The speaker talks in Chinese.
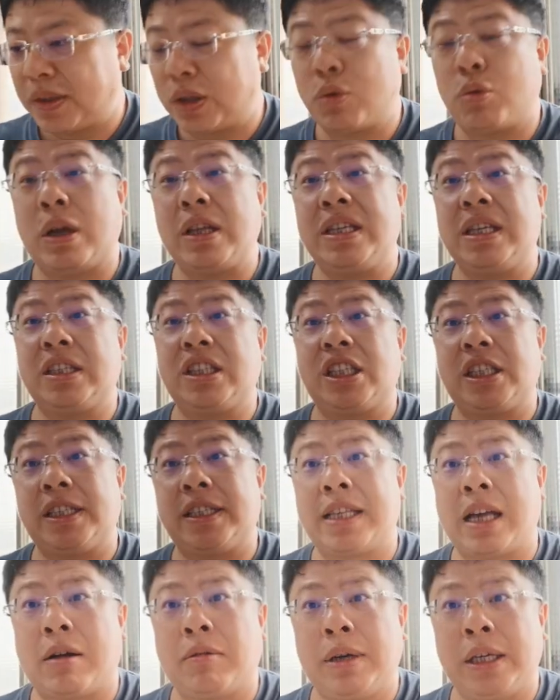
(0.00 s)
关键是
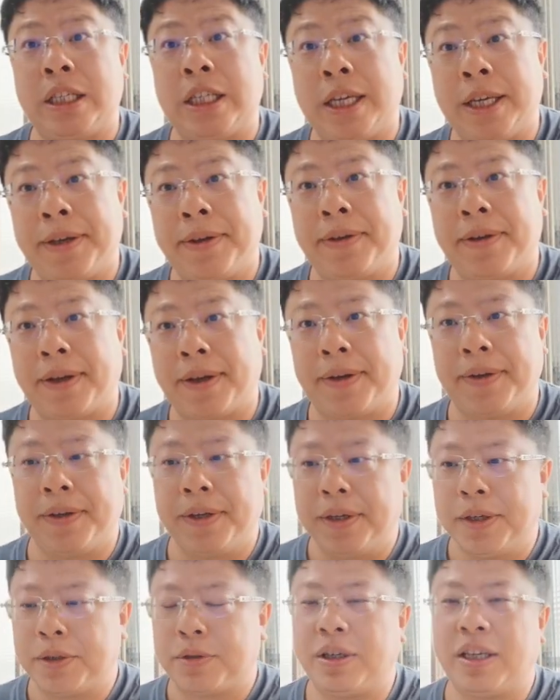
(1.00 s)
行上位阶啊，
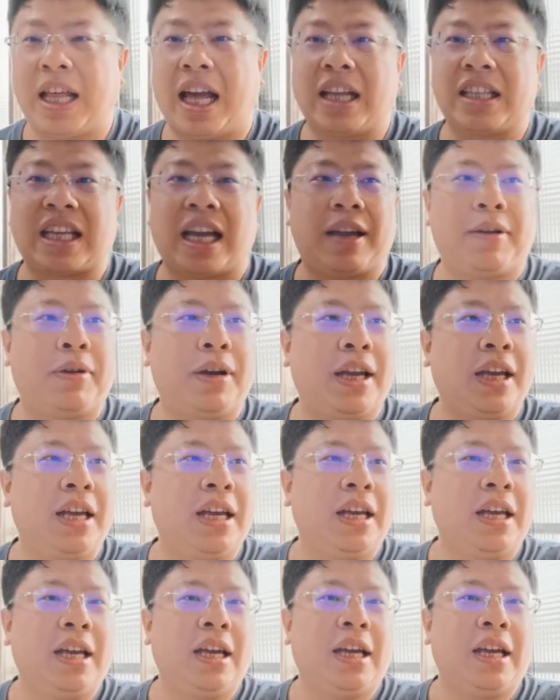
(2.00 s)
所以他才会
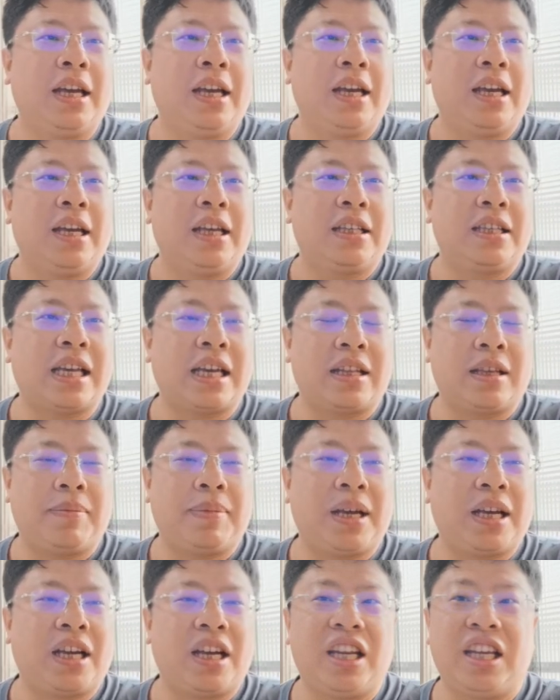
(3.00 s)
在这
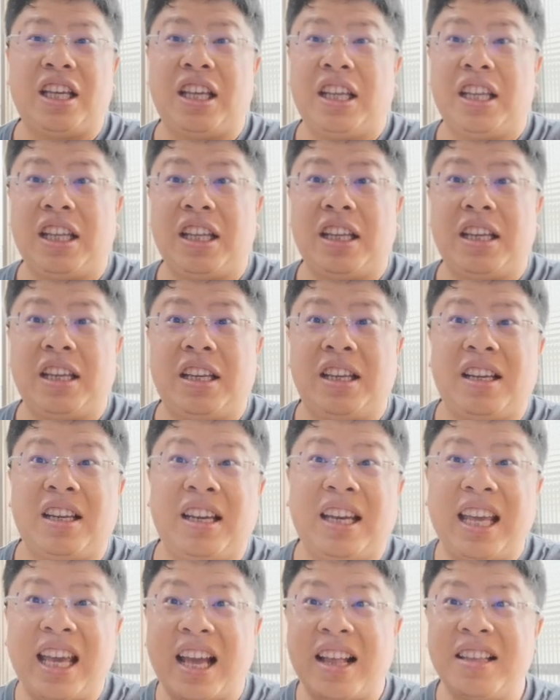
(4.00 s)
边跟你
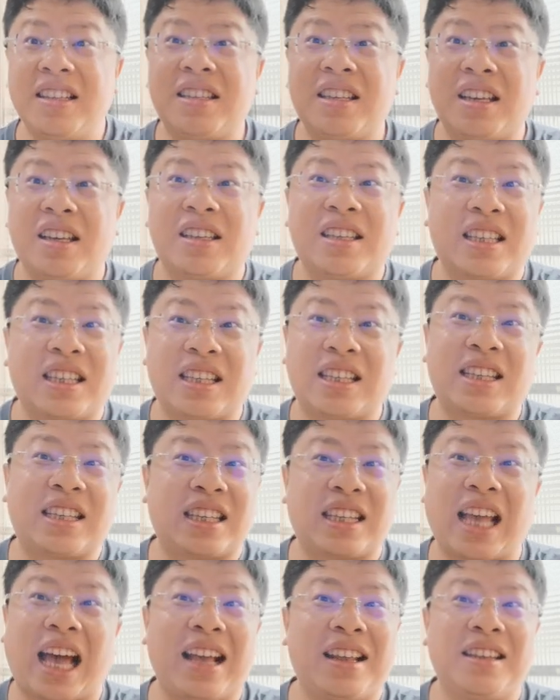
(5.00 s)
连着
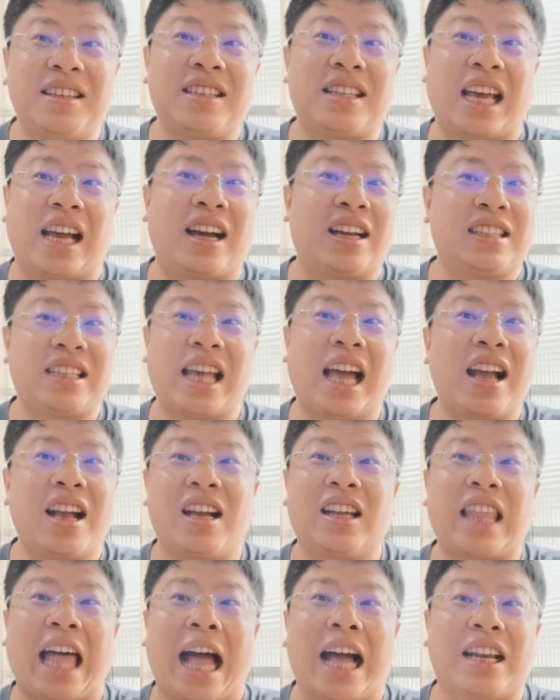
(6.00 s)
三场，三
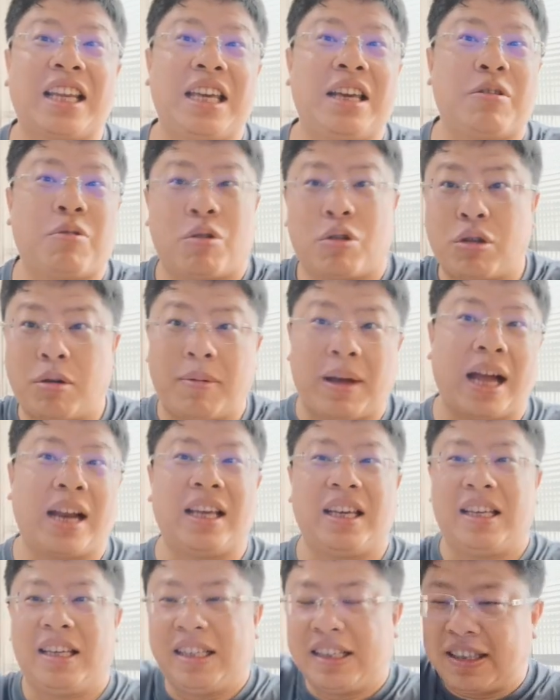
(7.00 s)
个大帝国都把
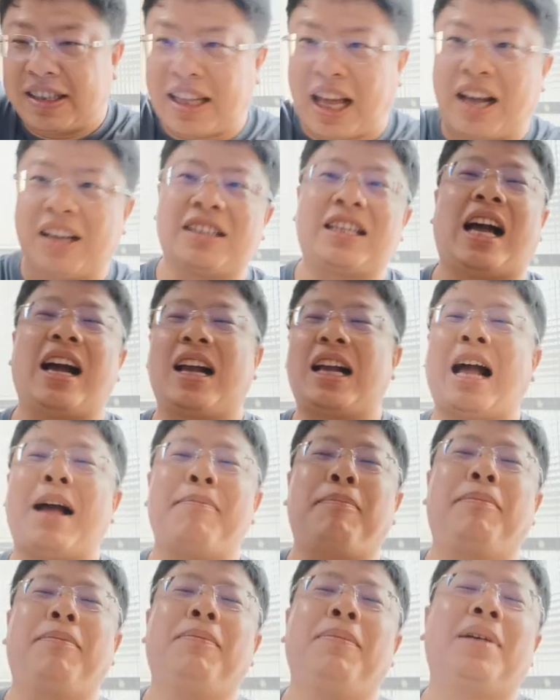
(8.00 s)
你当场
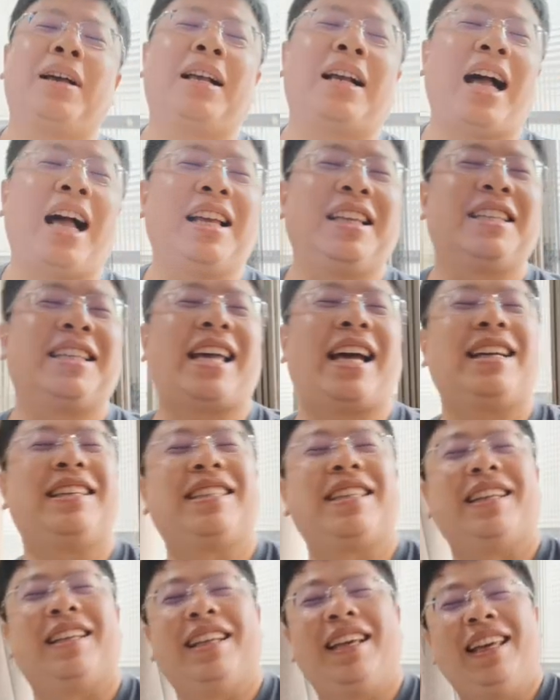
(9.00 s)
干干在
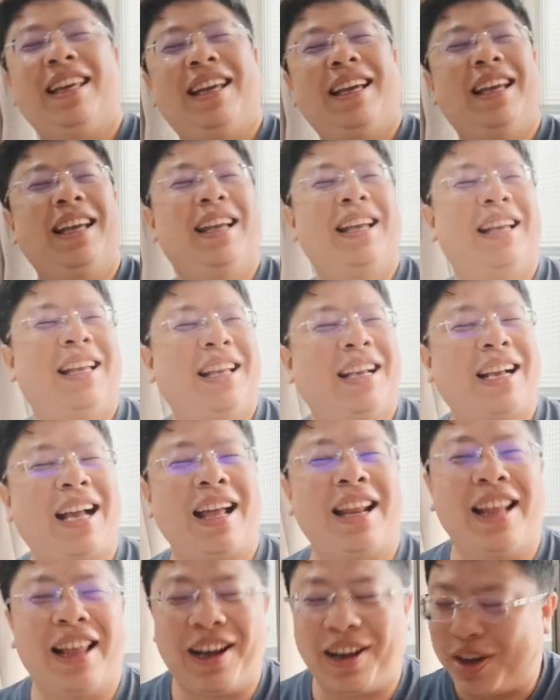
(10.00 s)
这里，
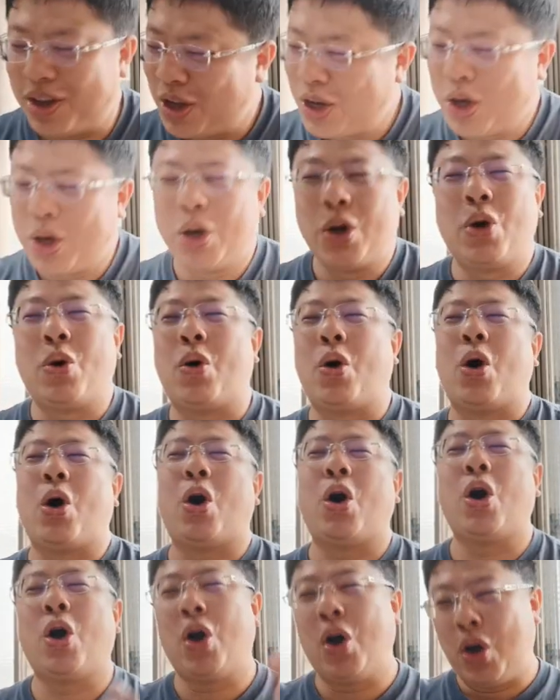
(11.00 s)
干到。
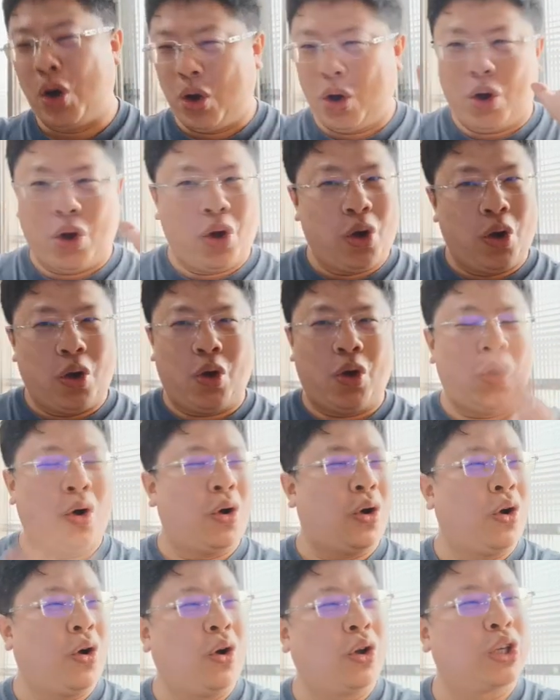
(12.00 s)
哦，
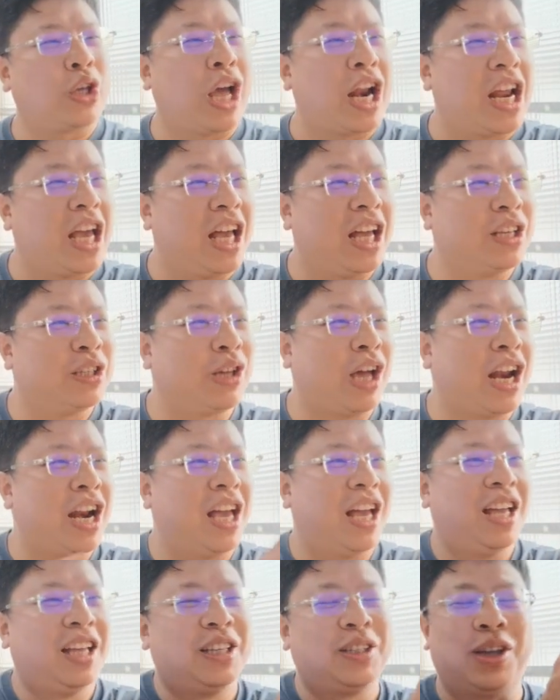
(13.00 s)
哦，算了，算
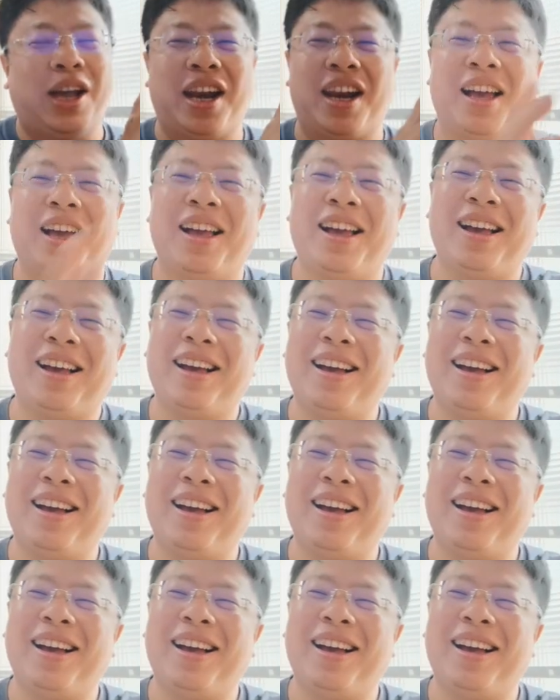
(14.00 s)
了，算了，